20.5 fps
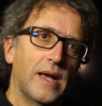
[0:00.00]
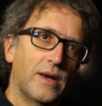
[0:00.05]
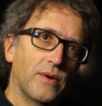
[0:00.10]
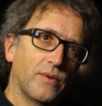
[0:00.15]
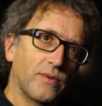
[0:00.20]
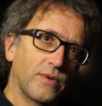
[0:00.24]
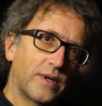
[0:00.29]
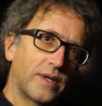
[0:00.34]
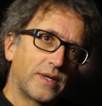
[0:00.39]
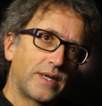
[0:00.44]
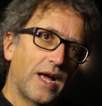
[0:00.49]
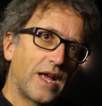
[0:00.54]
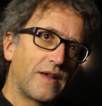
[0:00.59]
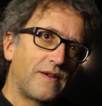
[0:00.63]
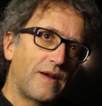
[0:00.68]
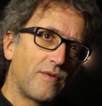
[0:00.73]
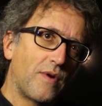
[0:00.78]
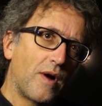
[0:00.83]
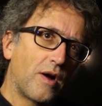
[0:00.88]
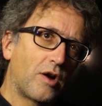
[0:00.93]
et donc
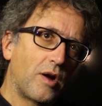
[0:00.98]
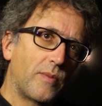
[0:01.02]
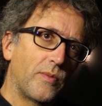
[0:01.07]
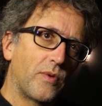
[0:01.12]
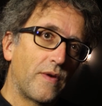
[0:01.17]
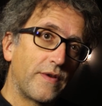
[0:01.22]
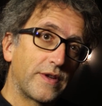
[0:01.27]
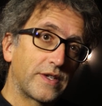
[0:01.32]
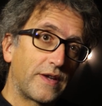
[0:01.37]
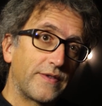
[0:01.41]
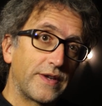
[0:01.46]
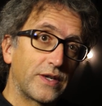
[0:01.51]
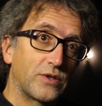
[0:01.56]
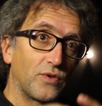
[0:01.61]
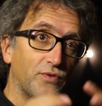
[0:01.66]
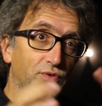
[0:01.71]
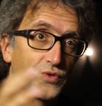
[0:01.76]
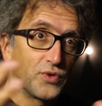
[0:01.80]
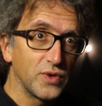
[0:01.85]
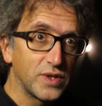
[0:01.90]
d'arriver à voir comment, parce
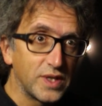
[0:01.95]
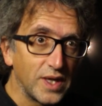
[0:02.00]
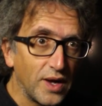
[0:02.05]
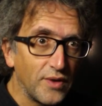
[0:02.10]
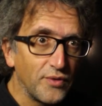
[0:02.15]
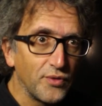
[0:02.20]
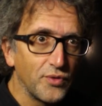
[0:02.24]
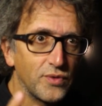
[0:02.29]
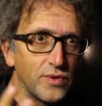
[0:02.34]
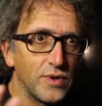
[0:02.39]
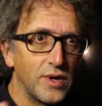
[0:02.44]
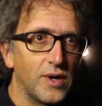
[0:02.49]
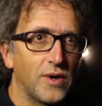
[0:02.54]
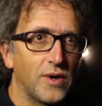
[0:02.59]
qu'avec ce vieux cerveau,